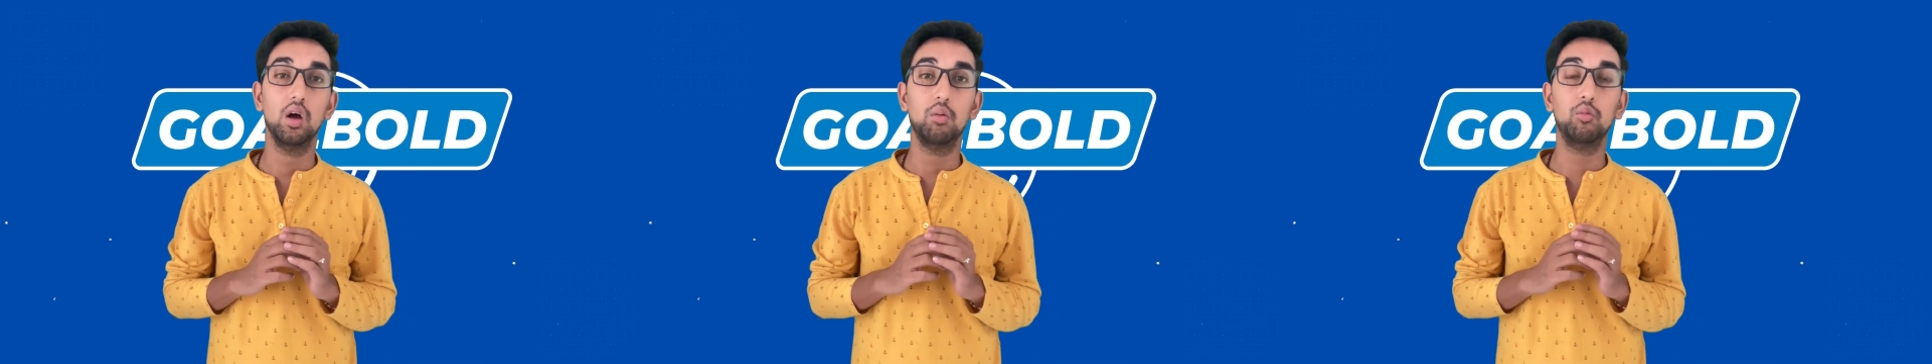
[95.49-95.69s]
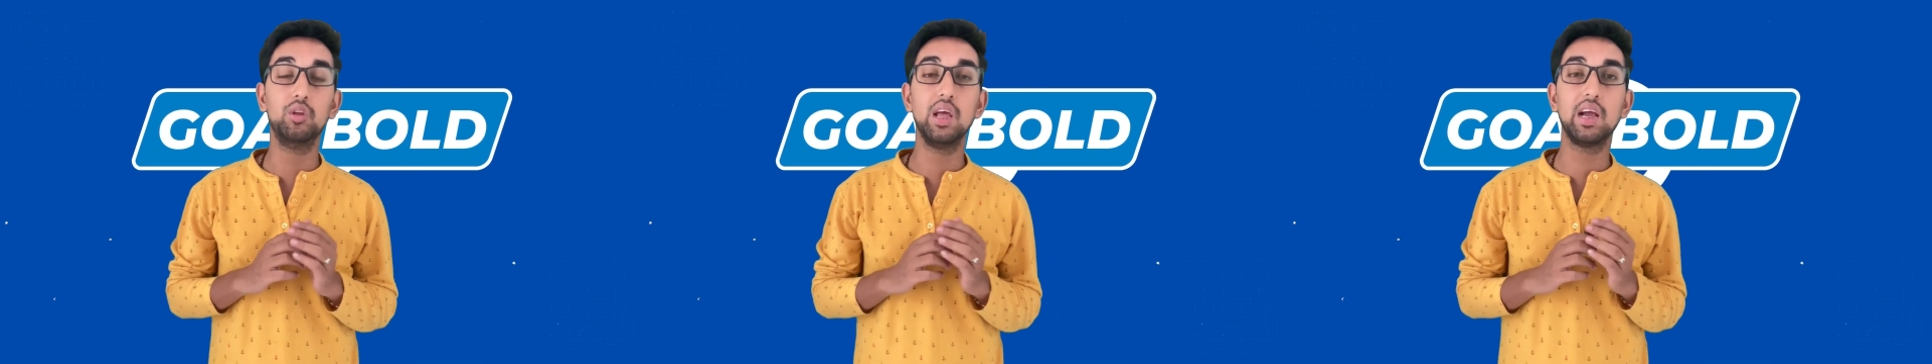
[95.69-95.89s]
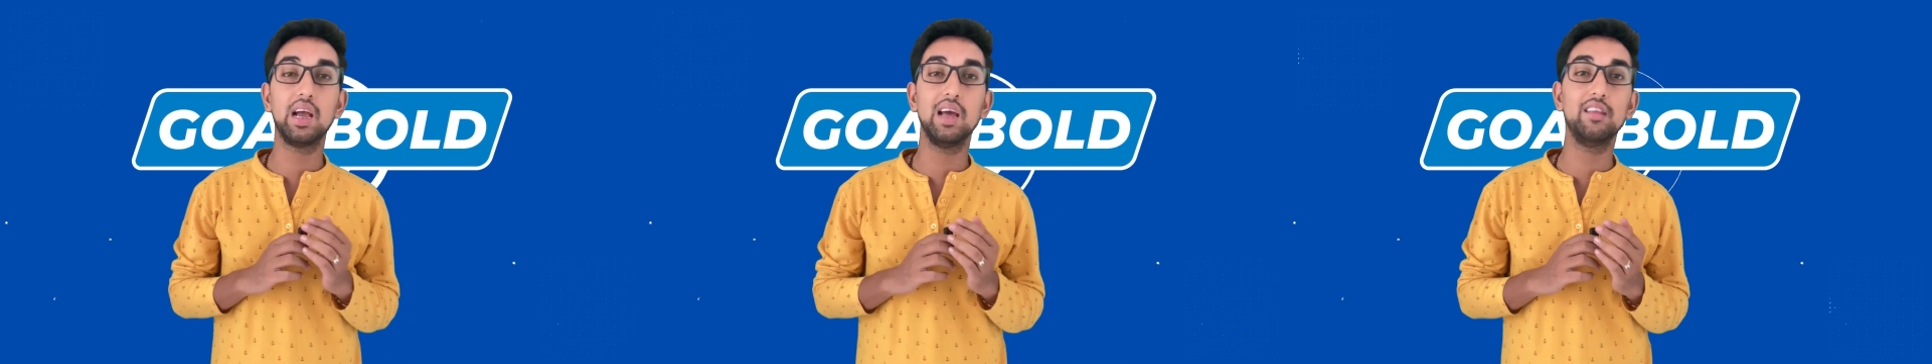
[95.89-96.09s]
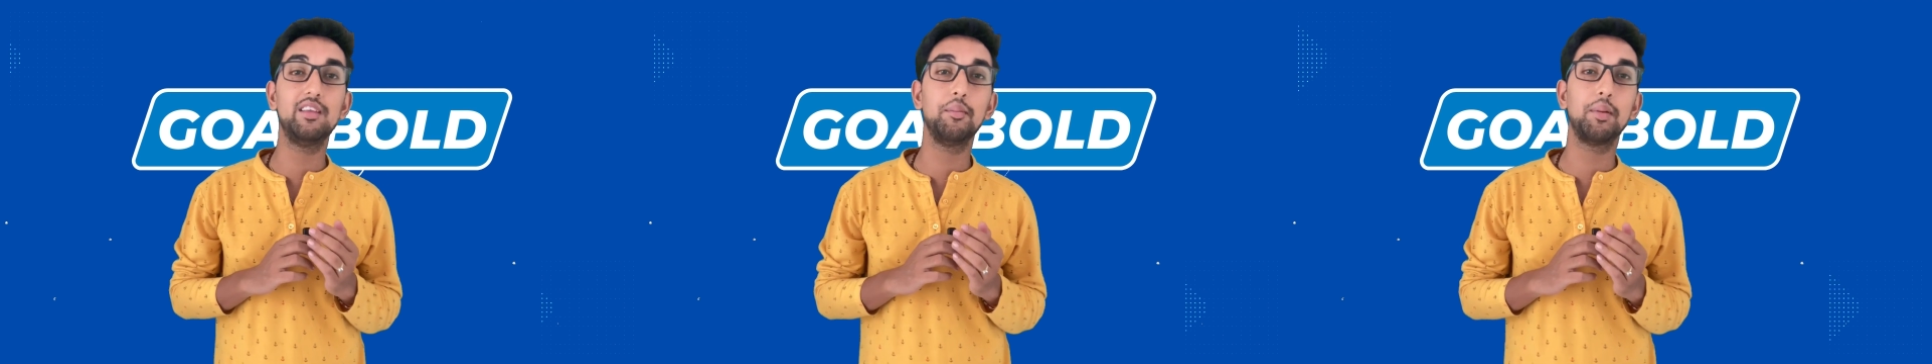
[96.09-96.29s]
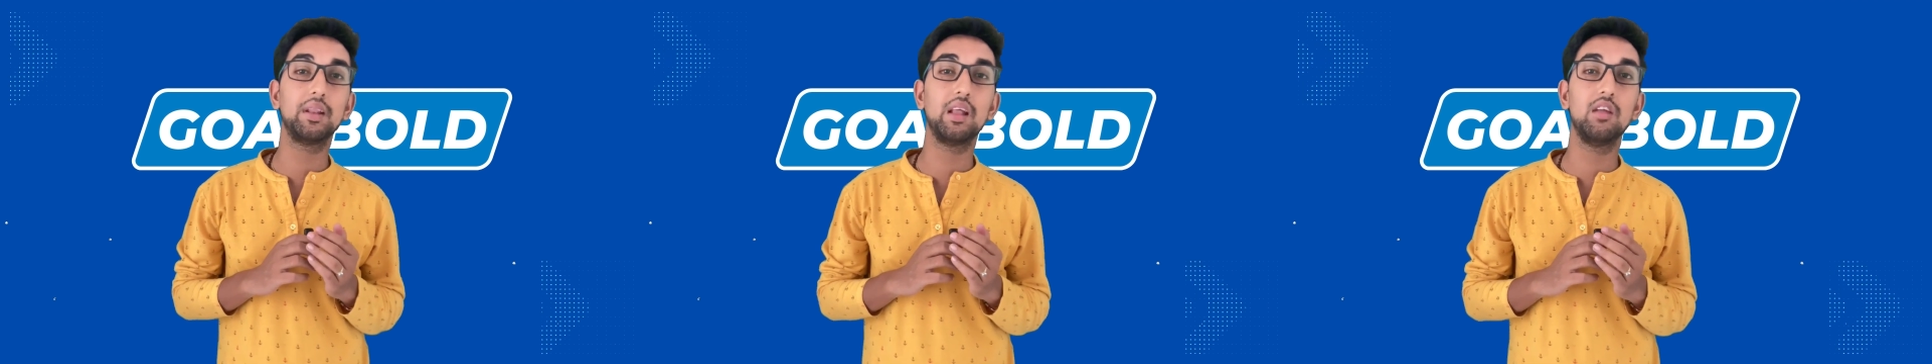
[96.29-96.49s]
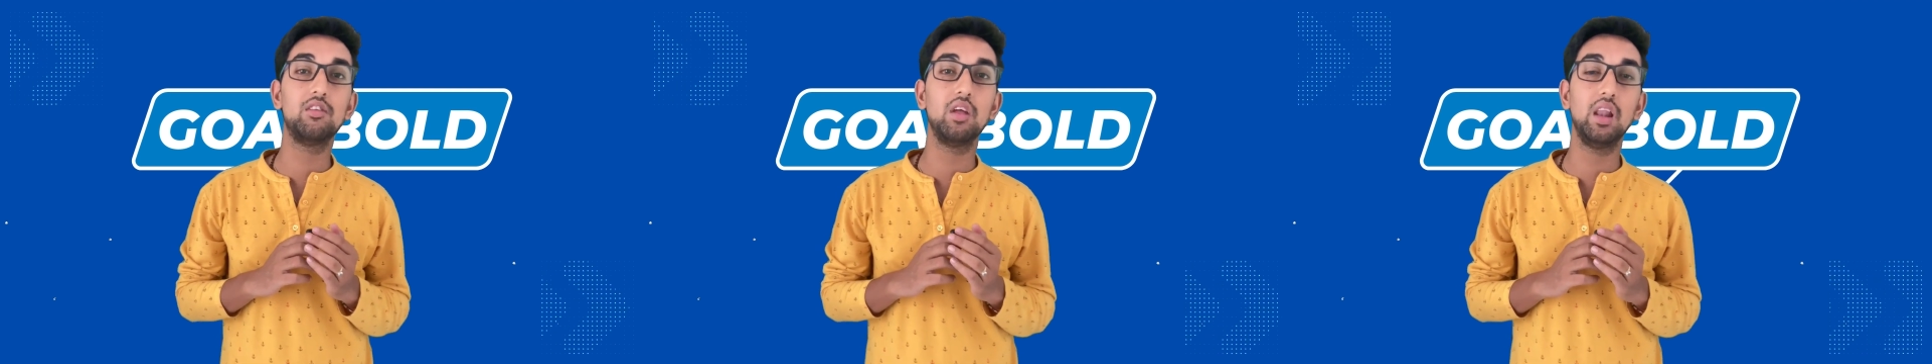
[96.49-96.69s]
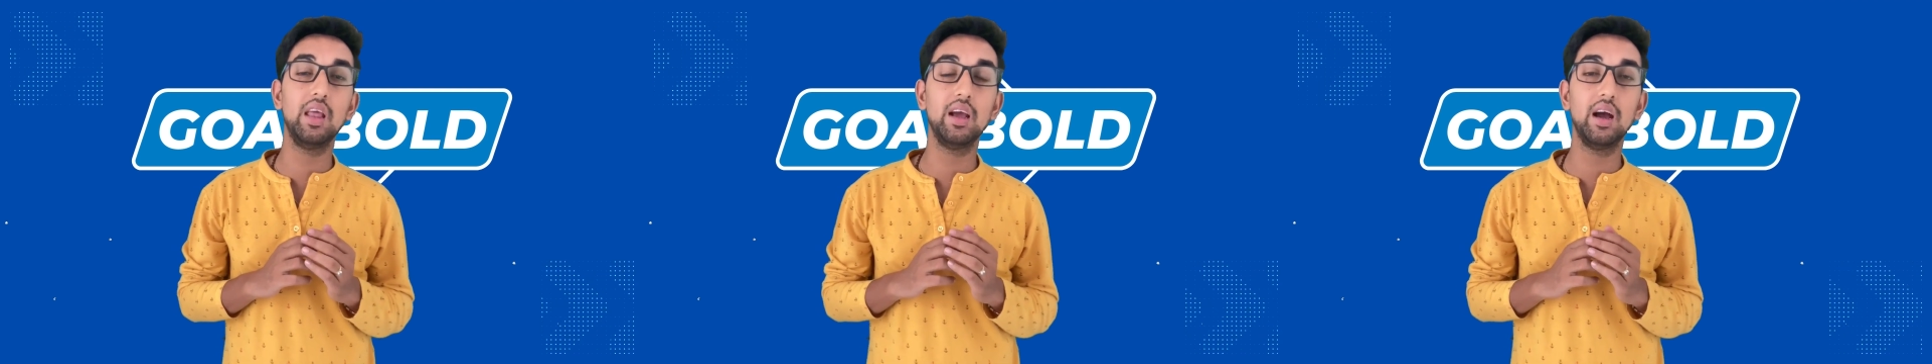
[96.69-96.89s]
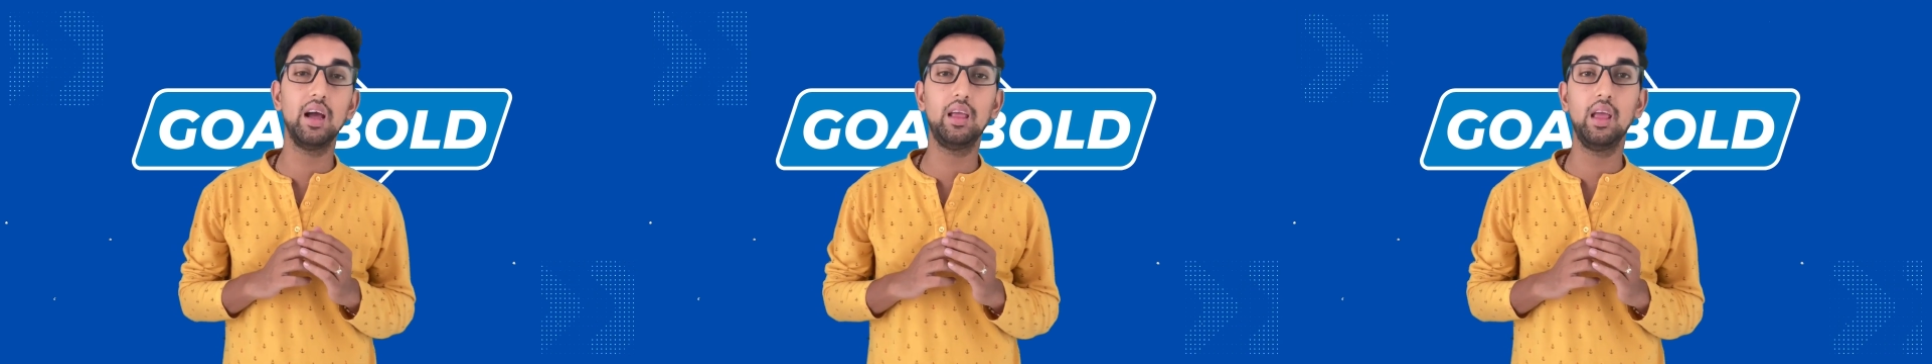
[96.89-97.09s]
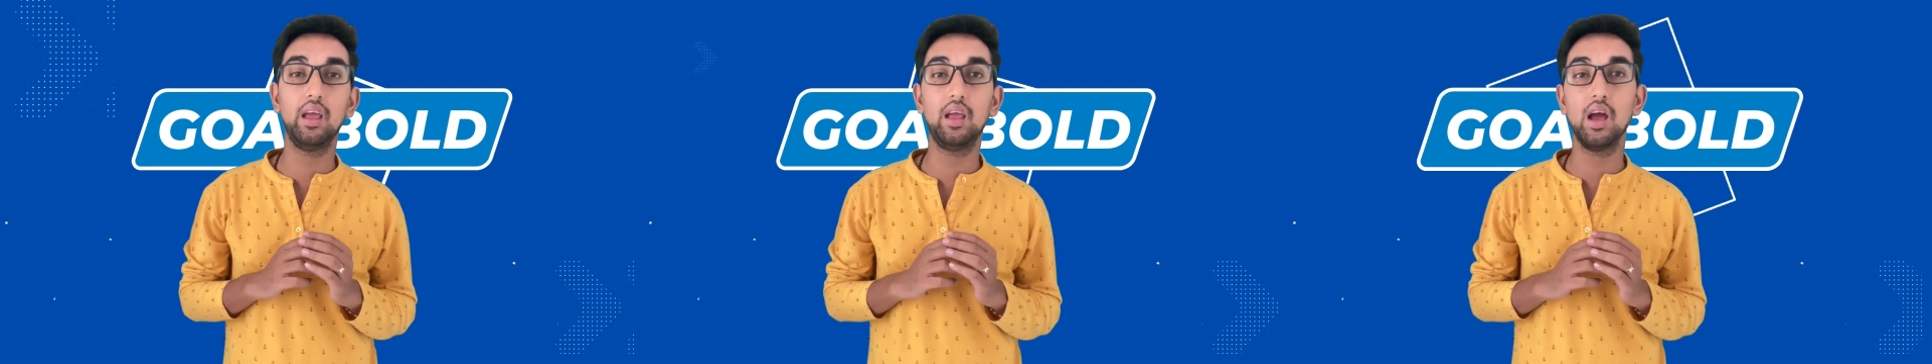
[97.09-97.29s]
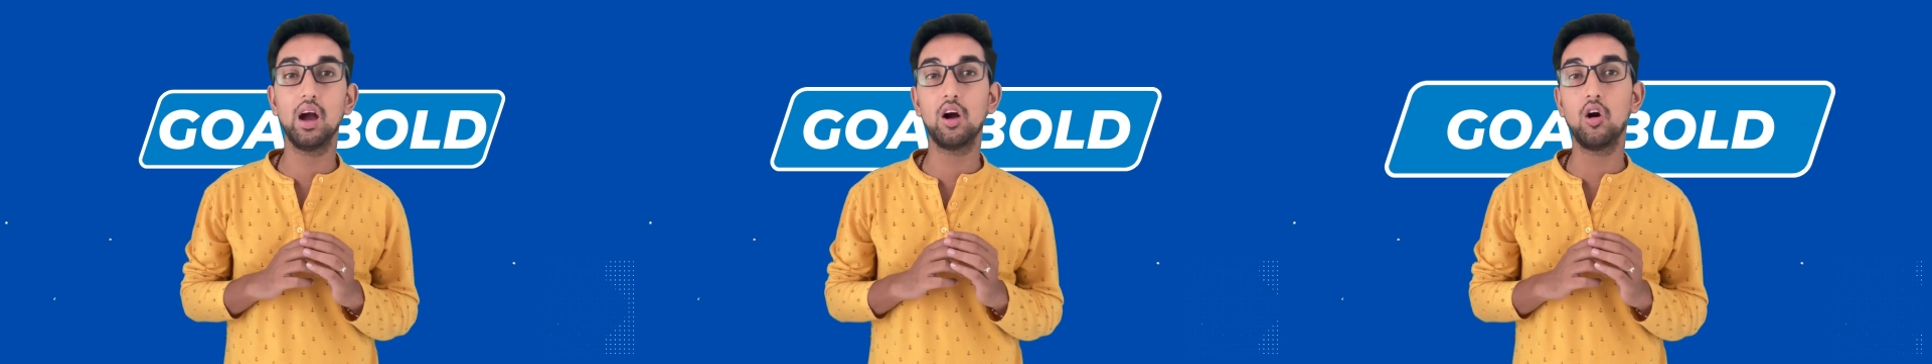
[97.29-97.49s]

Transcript: मुझे कैसे पता चलेगा कि क्या